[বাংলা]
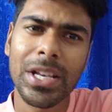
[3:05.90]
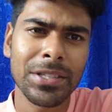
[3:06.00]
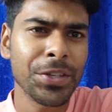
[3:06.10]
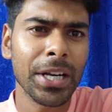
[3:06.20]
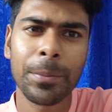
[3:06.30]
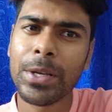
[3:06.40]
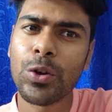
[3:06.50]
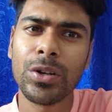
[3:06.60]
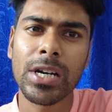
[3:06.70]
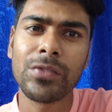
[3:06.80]
অবভিয়াসলি সেখানে প্রি
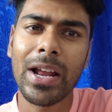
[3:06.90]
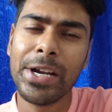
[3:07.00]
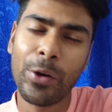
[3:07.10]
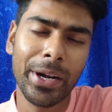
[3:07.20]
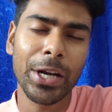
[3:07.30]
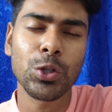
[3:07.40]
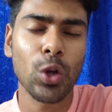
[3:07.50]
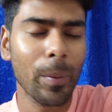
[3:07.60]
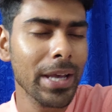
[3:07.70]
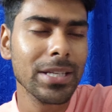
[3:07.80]
কন্ট্রাক্ট ভ্যালিড হয় না এটা
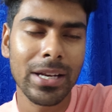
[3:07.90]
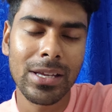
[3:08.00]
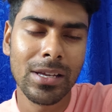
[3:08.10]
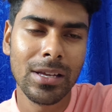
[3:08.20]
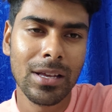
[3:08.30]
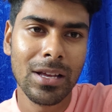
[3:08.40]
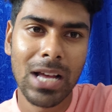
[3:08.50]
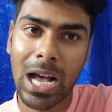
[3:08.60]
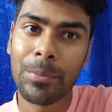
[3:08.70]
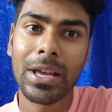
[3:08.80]
সবাই জানে
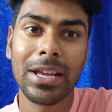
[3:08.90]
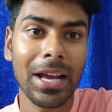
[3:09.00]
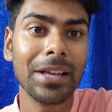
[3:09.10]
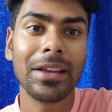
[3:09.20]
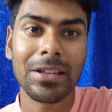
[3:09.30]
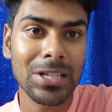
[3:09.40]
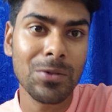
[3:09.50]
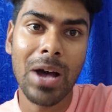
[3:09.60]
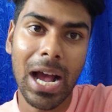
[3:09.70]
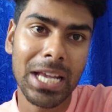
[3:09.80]
আমরা এর আগে
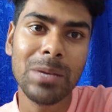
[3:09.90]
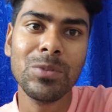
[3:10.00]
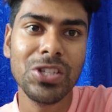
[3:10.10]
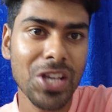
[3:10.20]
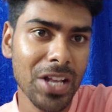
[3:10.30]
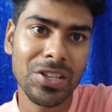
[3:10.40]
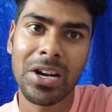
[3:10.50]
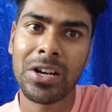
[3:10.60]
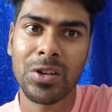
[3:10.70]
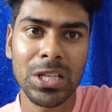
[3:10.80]
দেখেছিলাম হাকিম
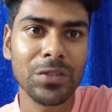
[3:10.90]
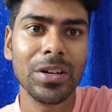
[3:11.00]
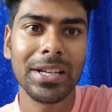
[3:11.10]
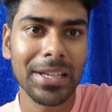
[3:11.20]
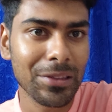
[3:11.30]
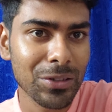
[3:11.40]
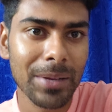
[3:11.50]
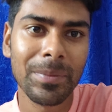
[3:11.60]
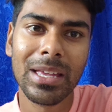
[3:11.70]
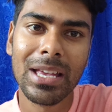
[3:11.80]
জিয়াচের ট্রান্সফারের
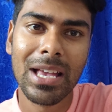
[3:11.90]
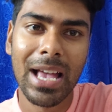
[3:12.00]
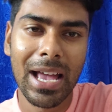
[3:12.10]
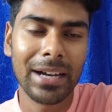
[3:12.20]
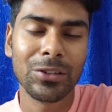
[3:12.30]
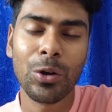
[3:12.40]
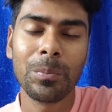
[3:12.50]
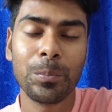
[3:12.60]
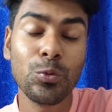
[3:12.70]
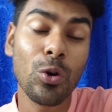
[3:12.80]
ক্ষেত্রে
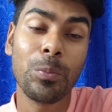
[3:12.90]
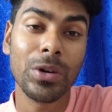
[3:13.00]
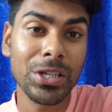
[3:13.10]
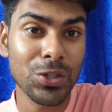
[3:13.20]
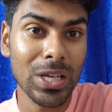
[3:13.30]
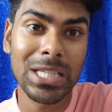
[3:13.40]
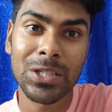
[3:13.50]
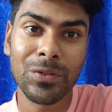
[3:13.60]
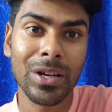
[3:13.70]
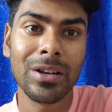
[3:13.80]
একদম পুরোপুরি
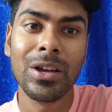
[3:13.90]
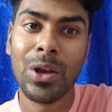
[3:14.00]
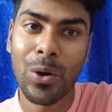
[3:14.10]
ট্রান্সফার